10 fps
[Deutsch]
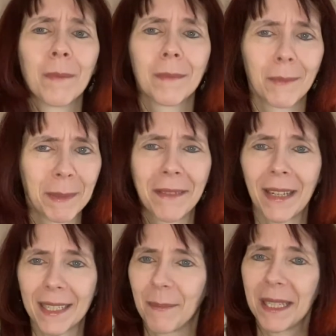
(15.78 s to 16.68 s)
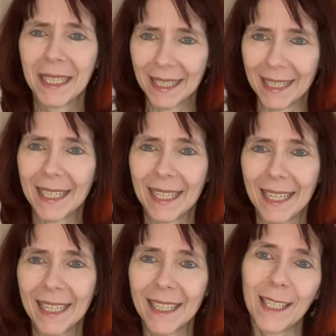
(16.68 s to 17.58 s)
Moment, warte, bin ich nicht
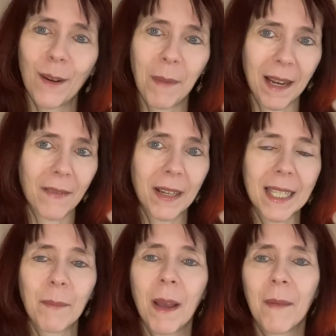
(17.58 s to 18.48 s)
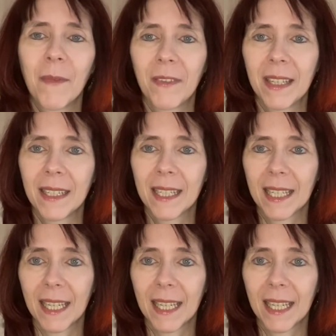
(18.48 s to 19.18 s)
diejenige, die normalerweise immer empfiehlt,